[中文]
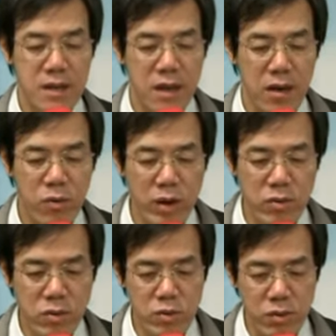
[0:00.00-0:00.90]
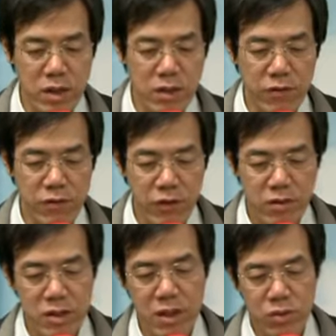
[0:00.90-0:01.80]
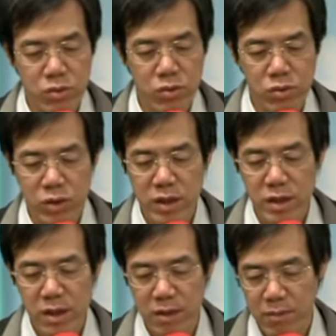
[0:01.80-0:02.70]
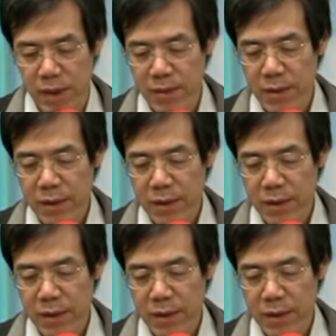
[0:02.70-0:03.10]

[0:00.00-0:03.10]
那关于土地的奉献许愿的里面，